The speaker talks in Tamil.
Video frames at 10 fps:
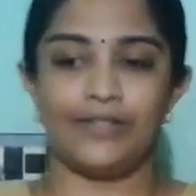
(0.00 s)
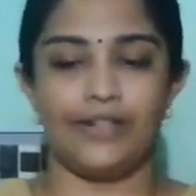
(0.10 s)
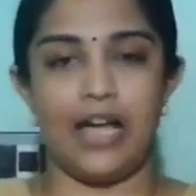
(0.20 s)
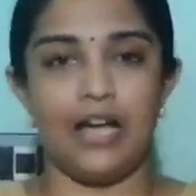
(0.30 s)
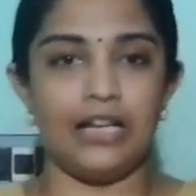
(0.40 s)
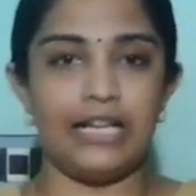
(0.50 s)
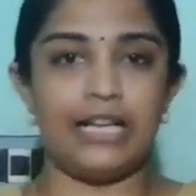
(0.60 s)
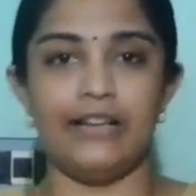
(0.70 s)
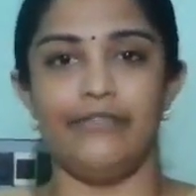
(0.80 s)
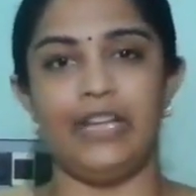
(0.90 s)
ஸோ
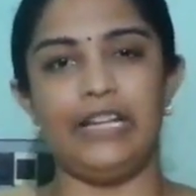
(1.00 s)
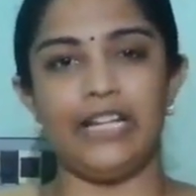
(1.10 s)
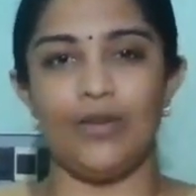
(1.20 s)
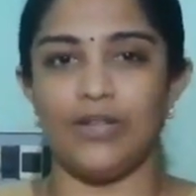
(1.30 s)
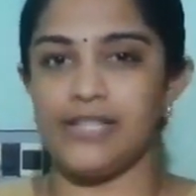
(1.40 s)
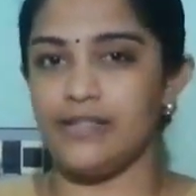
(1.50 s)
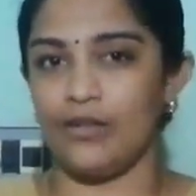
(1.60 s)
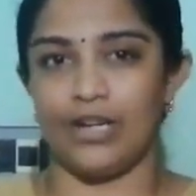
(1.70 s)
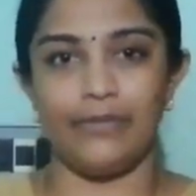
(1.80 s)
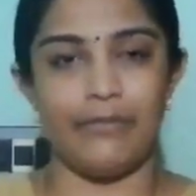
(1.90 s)
நாங்கள் வீக்லி ஒன்ஸ் இந்த
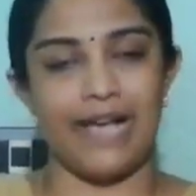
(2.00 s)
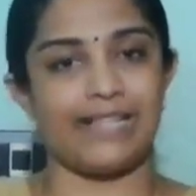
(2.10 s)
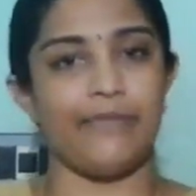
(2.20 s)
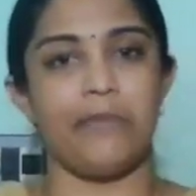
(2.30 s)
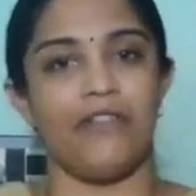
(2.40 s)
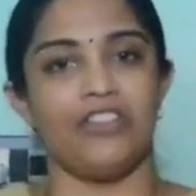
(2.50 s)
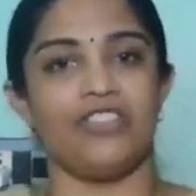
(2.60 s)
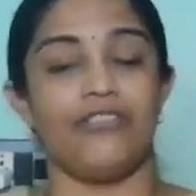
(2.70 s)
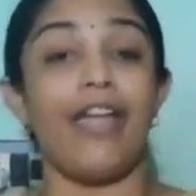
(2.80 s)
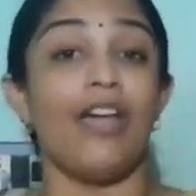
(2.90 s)
குழம்பு மேக்ஸிமம் நான்
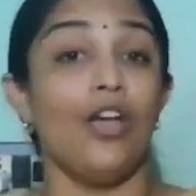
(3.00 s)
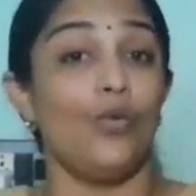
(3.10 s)
வச்சுவேன்